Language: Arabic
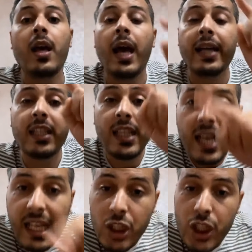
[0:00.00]
هذيك الا
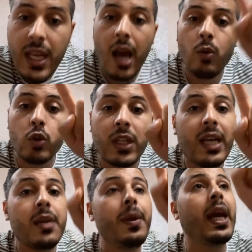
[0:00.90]
كان شي تعاون
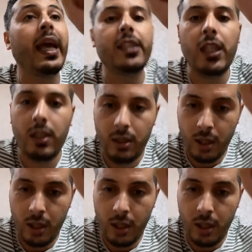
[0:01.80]
ضريبي غادي